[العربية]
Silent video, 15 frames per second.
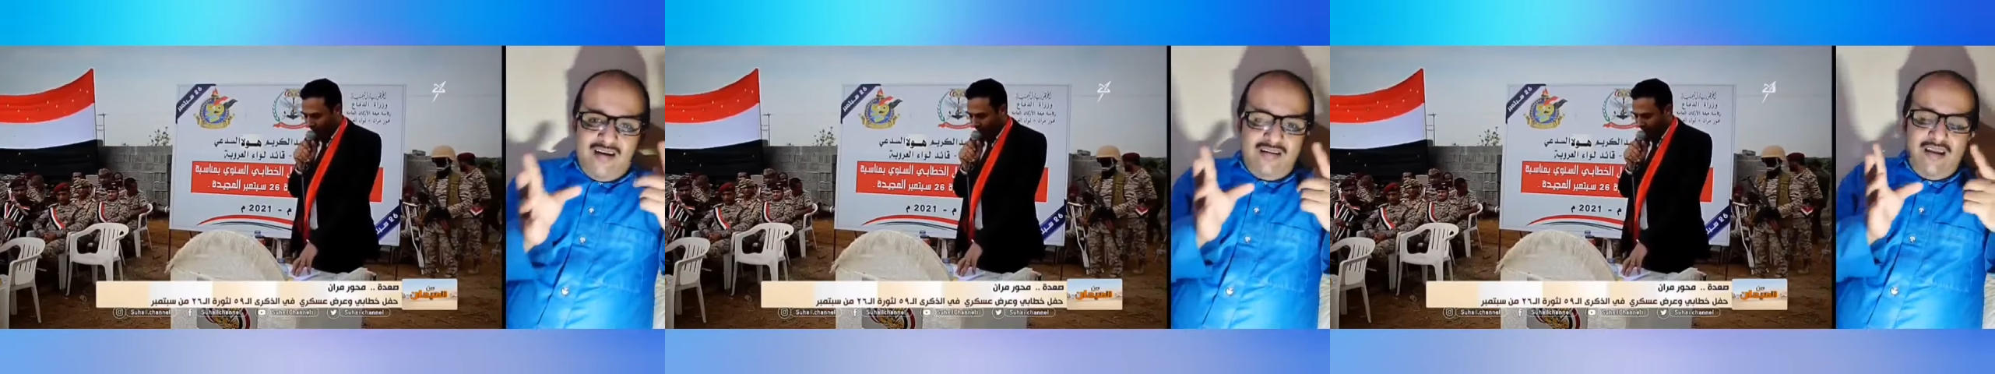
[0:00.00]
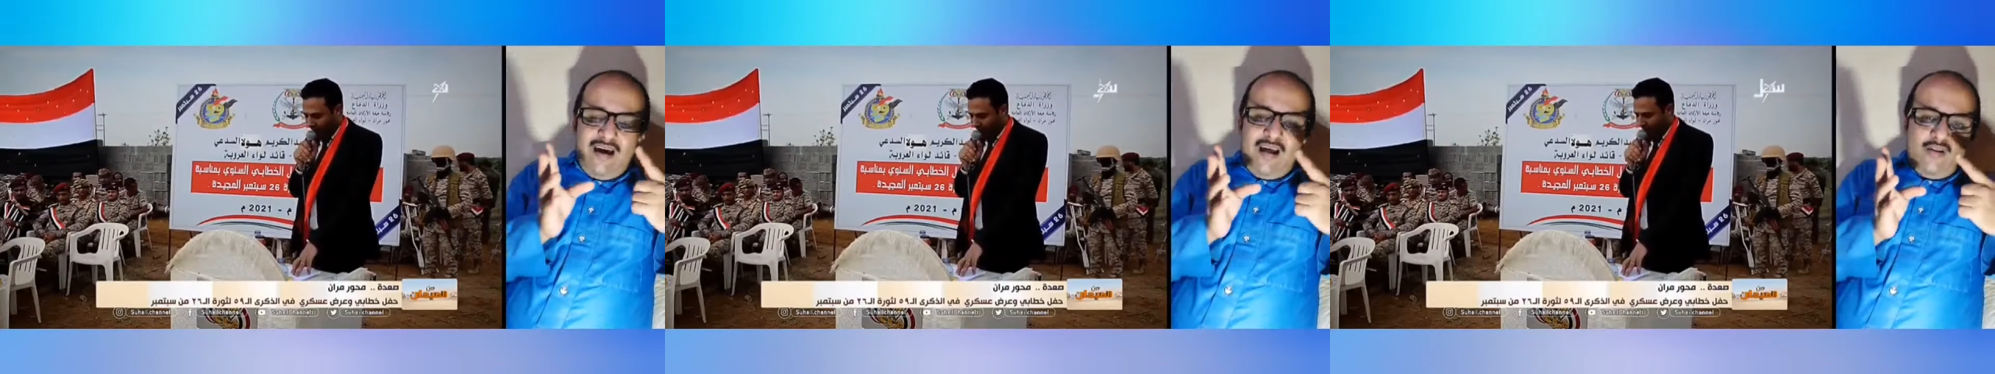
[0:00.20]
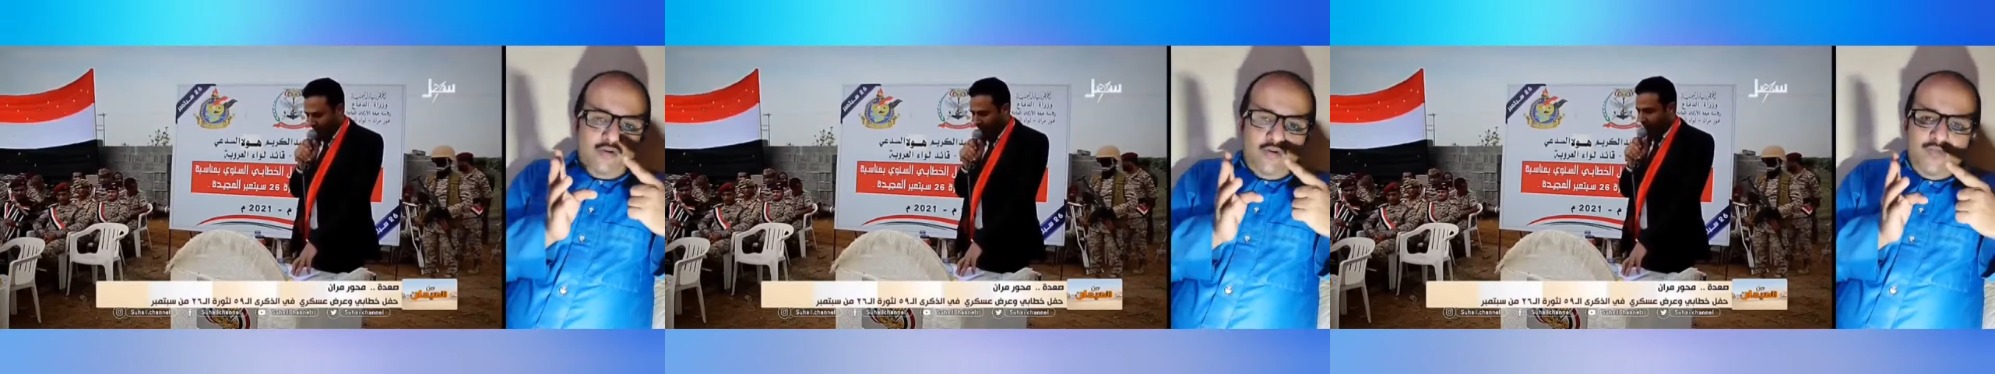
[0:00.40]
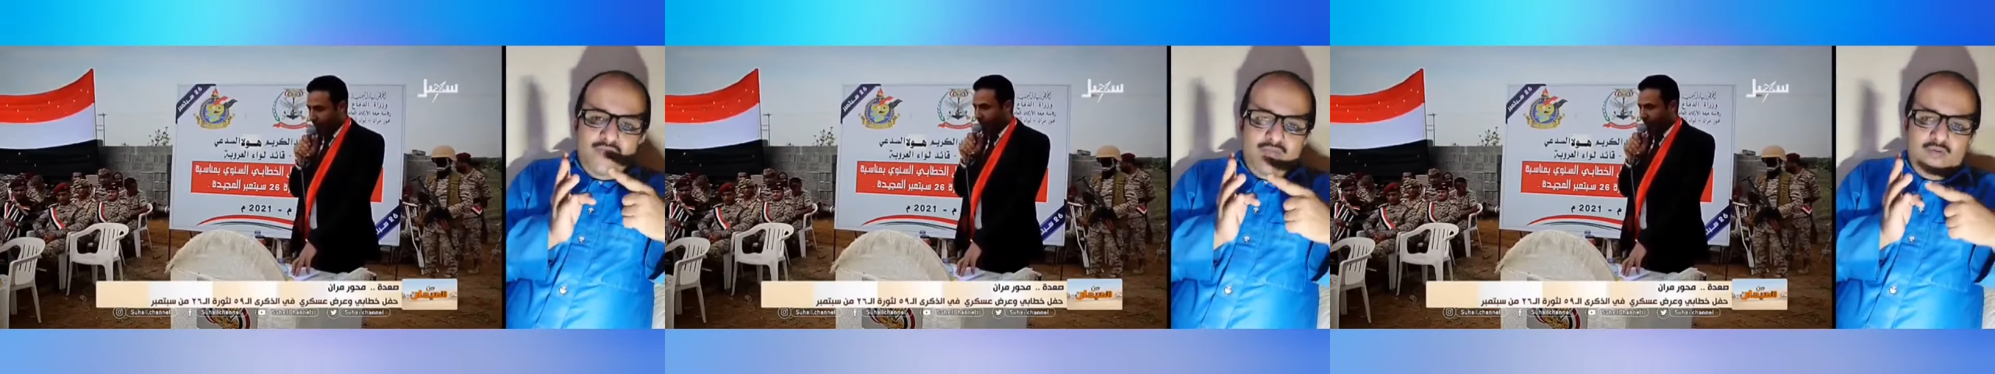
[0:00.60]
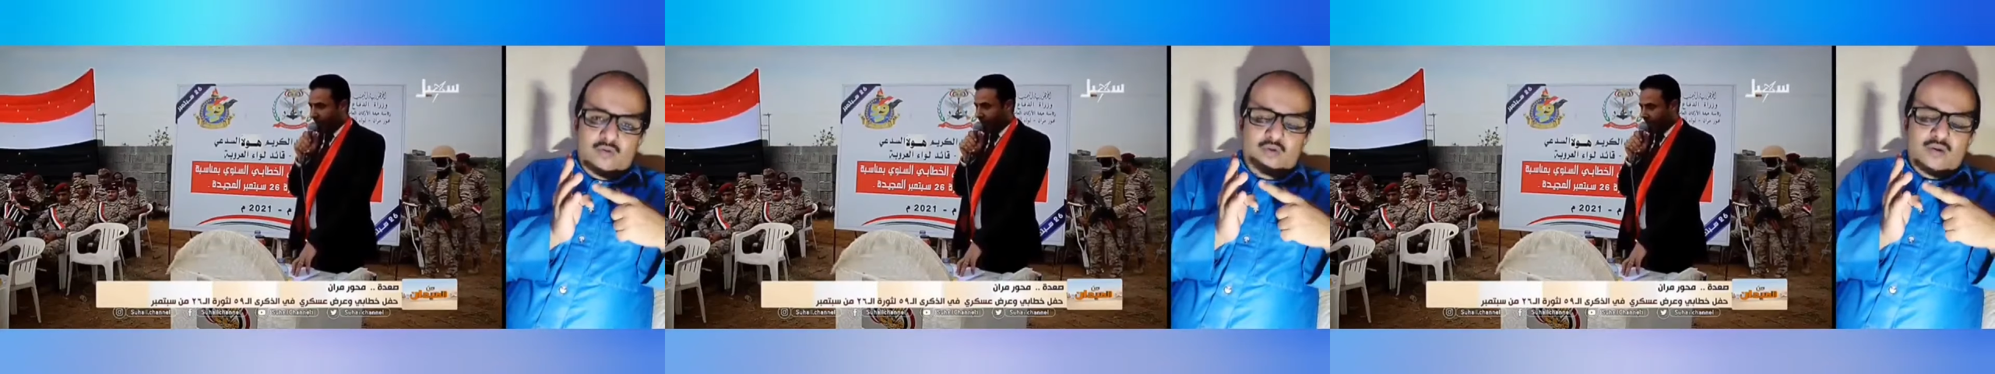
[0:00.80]

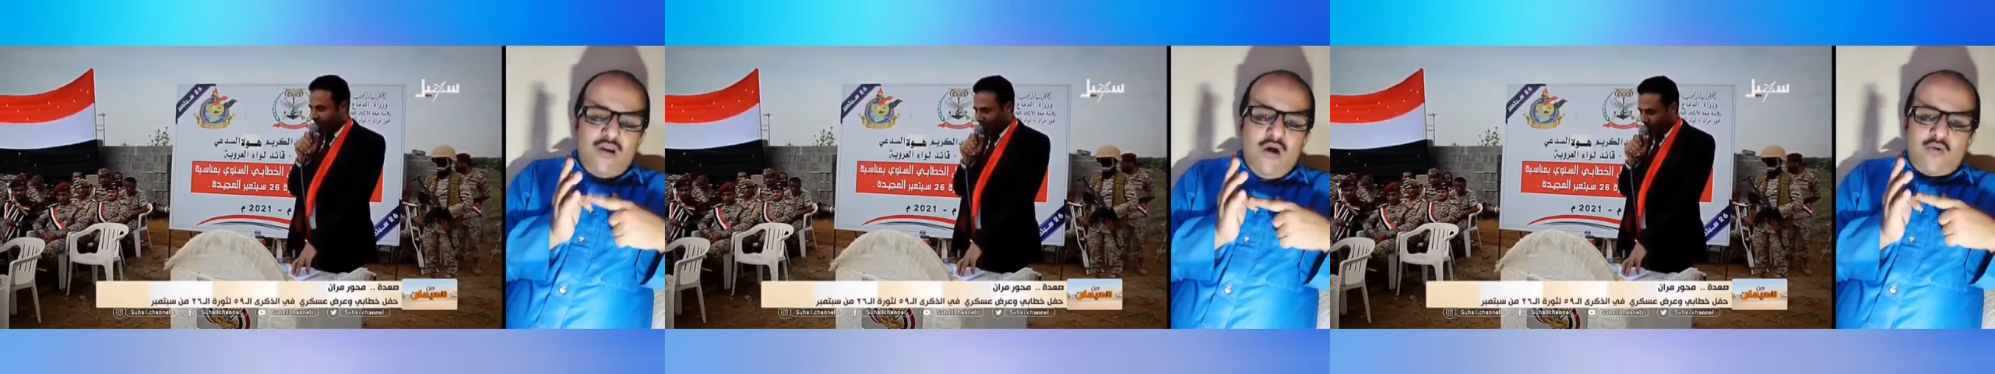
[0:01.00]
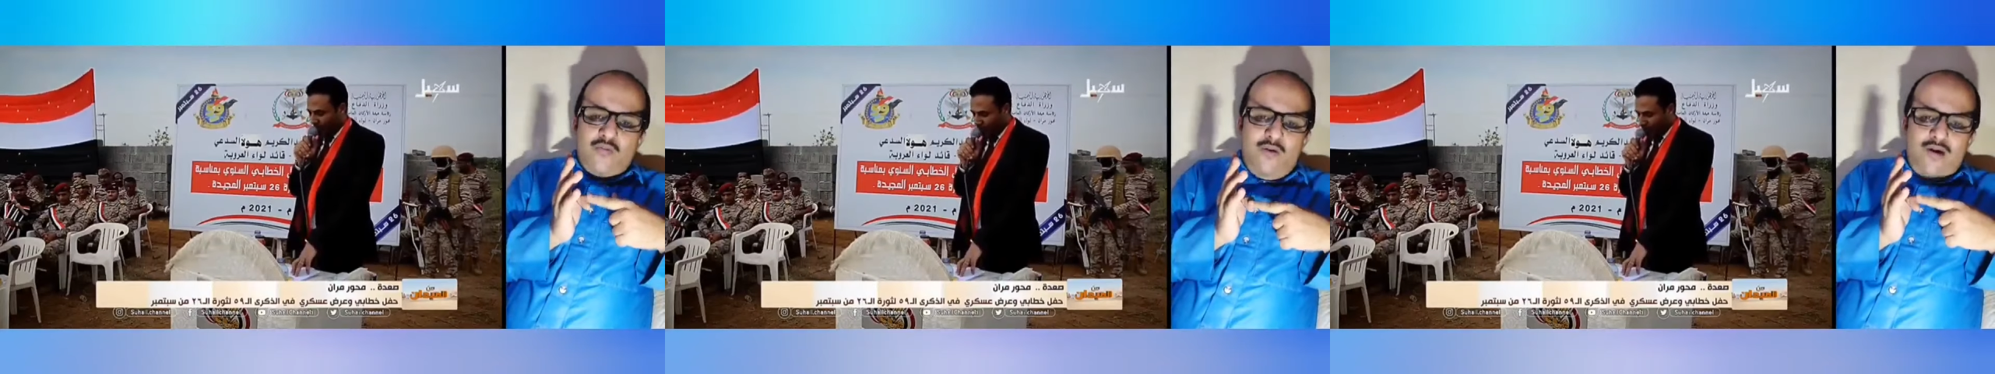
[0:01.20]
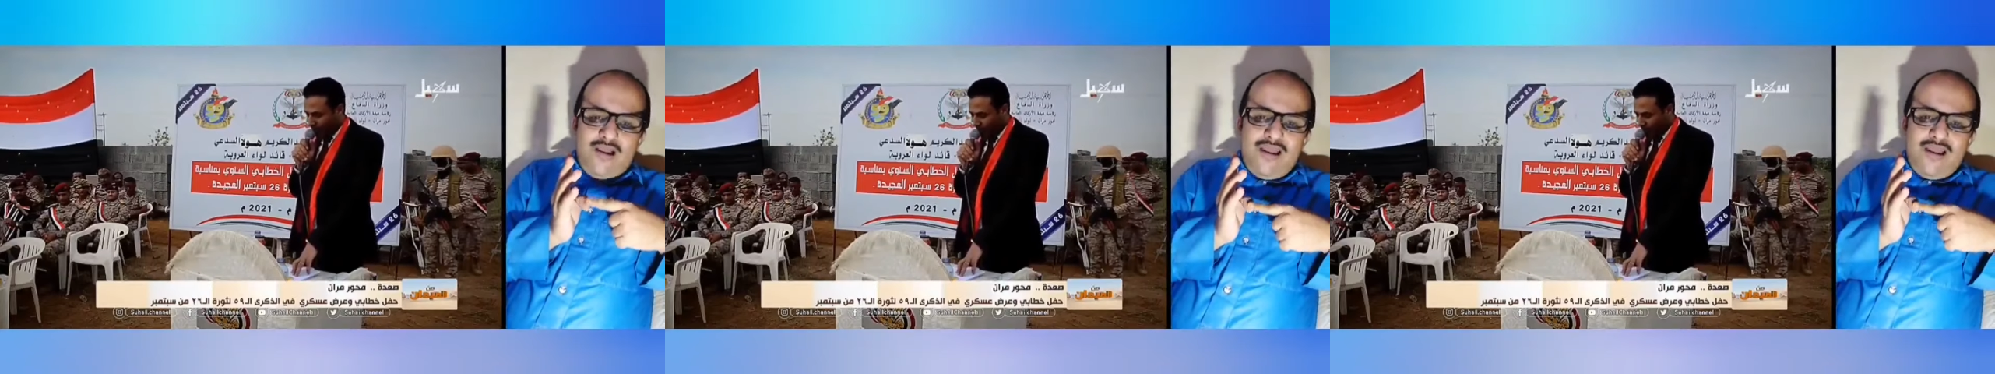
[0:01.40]
دخلتم كل ربوع